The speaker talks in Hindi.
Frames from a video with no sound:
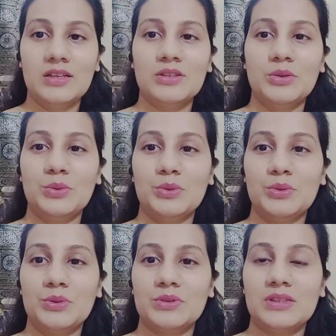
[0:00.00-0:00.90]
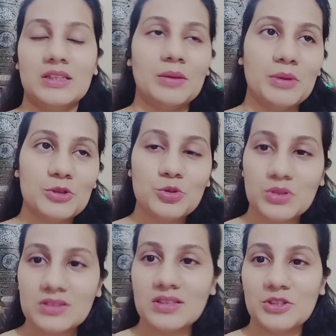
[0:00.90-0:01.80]
तो ये था मेरा
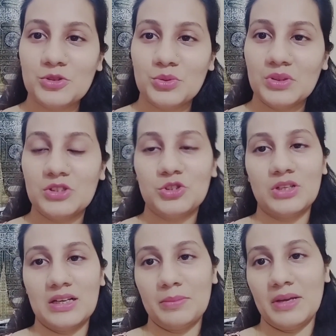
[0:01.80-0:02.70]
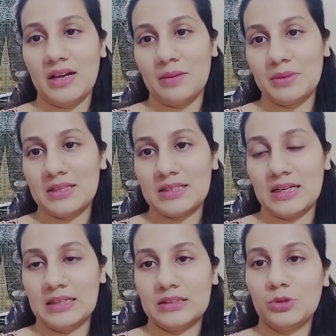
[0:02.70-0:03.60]
छोटा सा इंट्रो इन मैं आपके
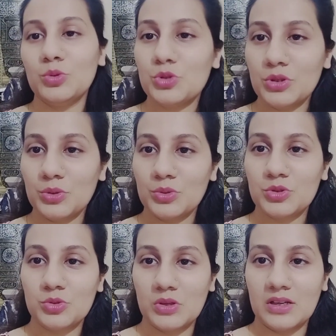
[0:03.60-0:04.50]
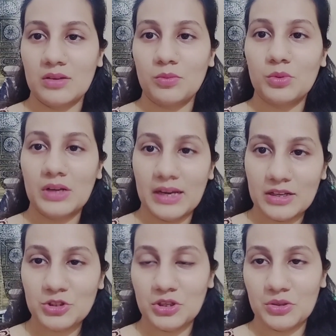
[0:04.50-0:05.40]
साथ कुछ ना कुछ जो है वो
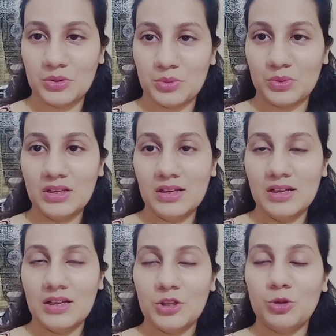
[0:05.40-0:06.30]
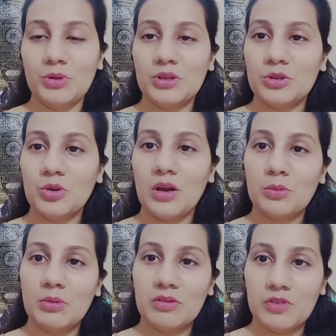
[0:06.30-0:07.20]
नया शेयर करूँगी तो उम्मीद करती हूँ
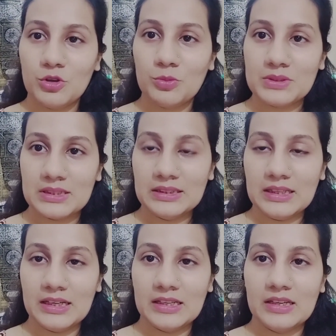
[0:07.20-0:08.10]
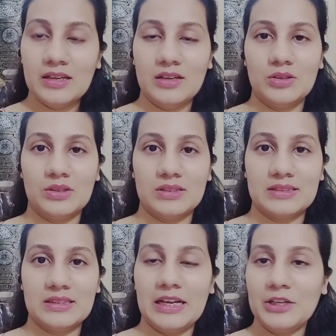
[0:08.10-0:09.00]
आपको मेरी वीडियो पसंद आएगी
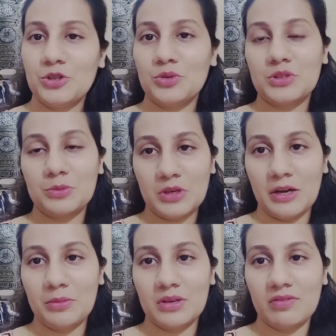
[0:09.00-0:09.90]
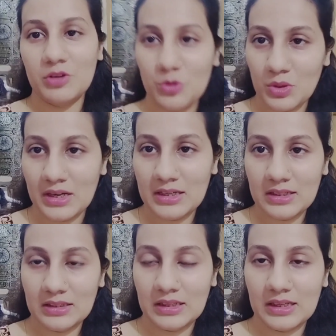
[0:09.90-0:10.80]
और लाइक शेयर सब्सक्राइब करें वीडियो को एंड
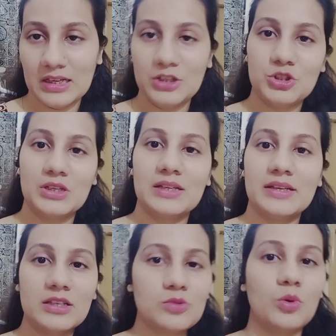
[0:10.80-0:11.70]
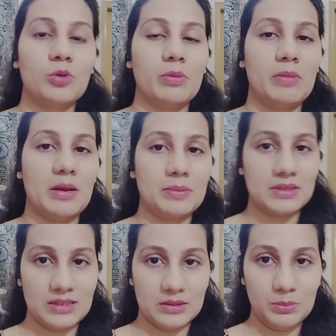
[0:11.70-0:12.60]
तक देखें इन नेक्स्ट ब्लॉग में मैं आपके
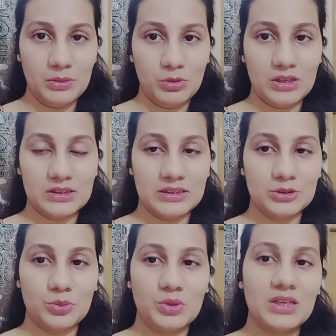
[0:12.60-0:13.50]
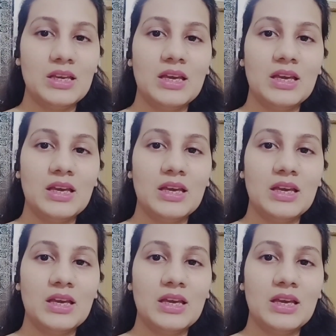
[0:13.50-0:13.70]
साथ फिर मुलाकात करूँगी